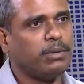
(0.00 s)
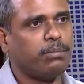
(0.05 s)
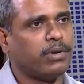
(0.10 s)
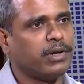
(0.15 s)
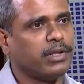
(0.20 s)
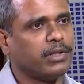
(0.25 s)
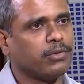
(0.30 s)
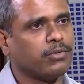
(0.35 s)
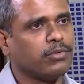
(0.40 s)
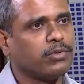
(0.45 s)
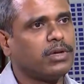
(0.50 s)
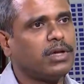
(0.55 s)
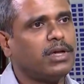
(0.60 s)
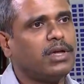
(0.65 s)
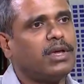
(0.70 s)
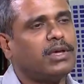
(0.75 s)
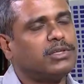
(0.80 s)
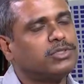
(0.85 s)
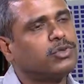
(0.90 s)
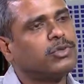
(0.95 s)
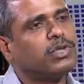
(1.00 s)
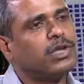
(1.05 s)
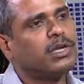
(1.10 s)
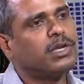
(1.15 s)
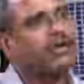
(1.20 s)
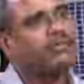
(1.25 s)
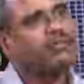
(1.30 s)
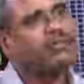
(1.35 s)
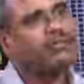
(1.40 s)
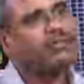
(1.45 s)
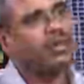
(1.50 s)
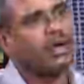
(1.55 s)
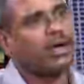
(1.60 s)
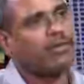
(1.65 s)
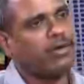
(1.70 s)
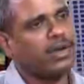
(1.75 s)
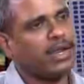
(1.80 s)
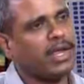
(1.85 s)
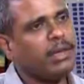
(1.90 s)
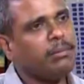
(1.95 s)
பில்ட் பண்ணிடணும் ஸோ தட்
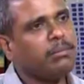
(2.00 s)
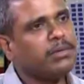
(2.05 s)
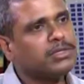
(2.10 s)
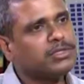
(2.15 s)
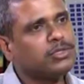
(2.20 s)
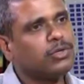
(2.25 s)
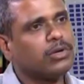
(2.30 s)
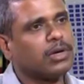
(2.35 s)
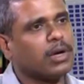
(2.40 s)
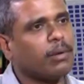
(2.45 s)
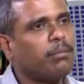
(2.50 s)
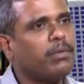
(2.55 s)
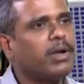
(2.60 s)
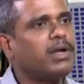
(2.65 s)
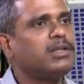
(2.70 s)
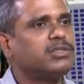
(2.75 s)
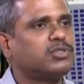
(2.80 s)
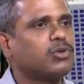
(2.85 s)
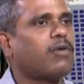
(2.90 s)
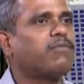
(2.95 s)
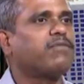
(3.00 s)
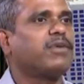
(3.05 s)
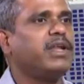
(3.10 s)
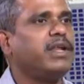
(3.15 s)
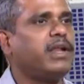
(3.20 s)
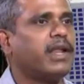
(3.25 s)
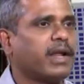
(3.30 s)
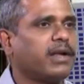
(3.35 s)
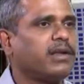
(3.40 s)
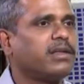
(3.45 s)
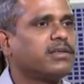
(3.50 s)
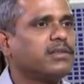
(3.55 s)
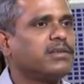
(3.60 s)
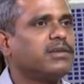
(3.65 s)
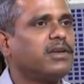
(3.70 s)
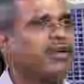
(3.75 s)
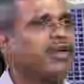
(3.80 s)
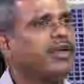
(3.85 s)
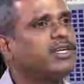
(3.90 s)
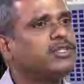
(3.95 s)
அவர் எய்ம் இஸ் டு கம் அண்ட் சாஃப்ட்லி லேண்ட்
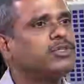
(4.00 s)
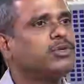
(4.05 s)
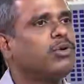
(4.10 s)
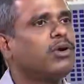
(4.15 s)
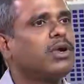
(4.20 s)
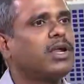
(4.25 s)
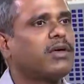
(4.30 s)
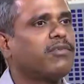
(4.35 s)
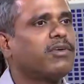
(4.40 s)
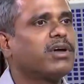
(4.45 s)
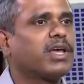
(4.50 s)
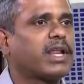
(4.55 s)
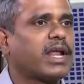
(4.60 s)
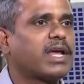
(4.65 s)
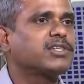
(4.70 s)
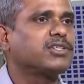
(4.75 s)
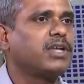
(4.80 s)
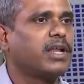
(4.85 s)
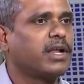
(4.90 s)
இட் ஷுட் நாட் ஹவ் அ கிராஷ்